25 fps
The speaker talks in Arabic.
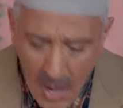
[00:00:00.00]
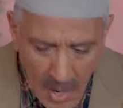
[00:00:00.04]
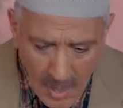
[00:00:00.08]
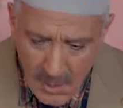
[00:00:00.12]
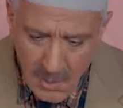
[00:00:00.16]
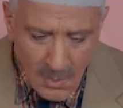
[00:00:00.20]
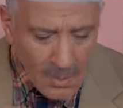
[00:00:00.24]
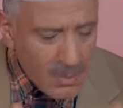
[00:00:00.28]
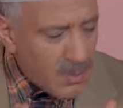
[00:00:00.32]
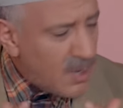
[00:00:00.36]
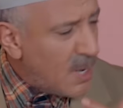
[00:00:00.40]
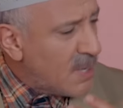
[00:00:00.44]

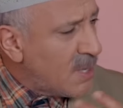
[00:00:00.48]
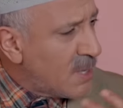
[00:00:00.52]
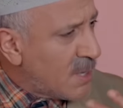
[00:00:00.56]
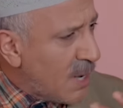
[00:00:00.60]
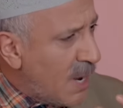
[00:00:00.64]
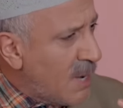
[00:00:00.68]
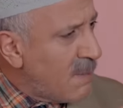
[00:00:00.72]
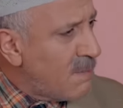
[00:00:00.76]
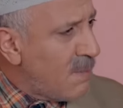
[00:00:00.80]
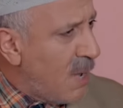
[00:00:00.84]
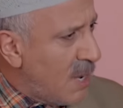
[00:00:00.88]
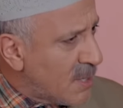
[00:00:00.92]
غتكون هذيك
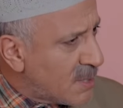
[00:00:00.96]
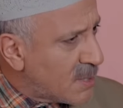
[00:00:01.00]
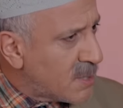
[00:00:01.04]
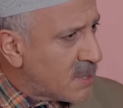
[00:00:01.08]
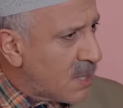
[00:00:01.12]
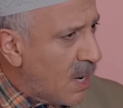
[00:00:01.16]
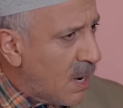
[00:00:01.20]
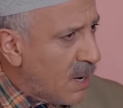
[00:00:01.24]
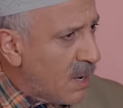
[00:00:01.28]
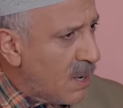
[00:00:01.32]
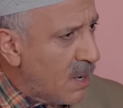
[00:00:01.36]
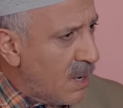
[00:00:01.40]
على
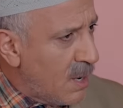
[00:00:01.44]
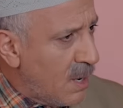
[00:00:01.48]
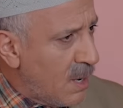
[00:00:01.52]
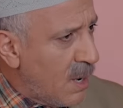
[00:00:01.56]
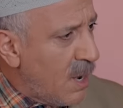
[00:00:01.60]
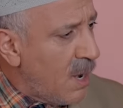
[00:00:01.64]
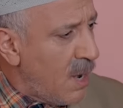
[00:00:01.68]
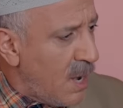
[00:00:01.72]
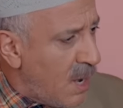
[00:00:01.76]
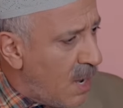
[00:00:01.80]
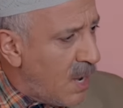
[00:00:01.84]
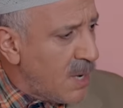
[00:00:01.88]
المعزه
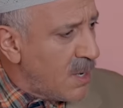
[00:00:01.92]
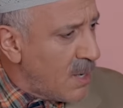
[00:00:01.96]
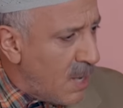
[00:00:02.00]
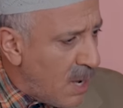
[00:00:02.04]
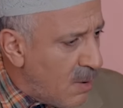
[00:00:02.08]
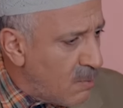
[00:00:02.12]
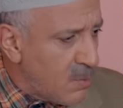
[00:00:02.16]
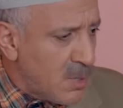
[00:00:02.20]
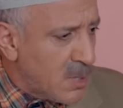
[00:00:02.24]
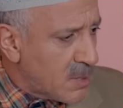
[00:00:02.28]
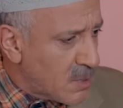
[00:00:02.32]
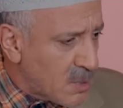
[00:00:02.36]
انا
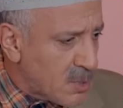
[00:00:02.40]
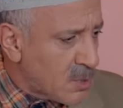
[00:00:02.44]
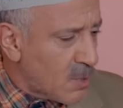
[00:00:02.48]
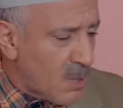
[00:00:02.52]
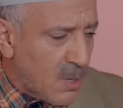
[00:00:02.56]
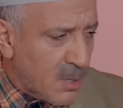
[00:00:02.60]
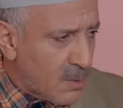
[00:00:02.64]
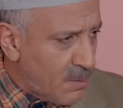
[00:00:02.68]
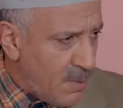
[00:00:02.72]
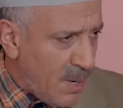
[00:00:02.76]
وليت نشخر